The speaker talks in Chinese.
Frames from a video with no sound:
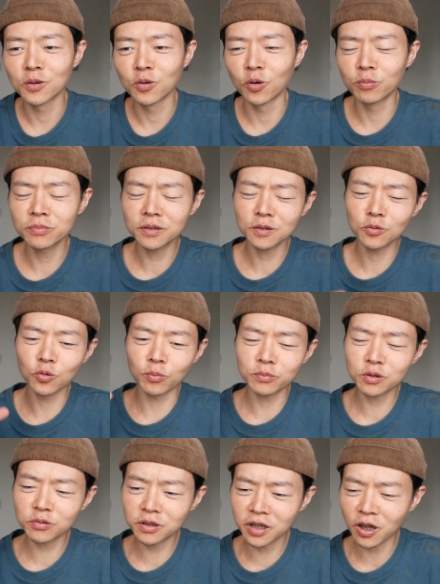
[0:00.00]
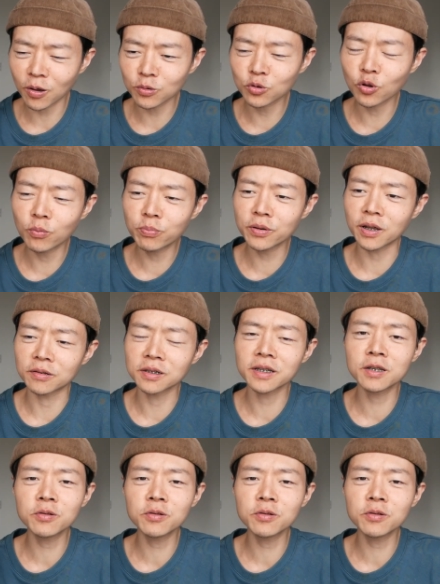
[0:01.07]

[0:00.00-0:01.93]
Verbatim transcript: 我们我们都跳脱不了这个。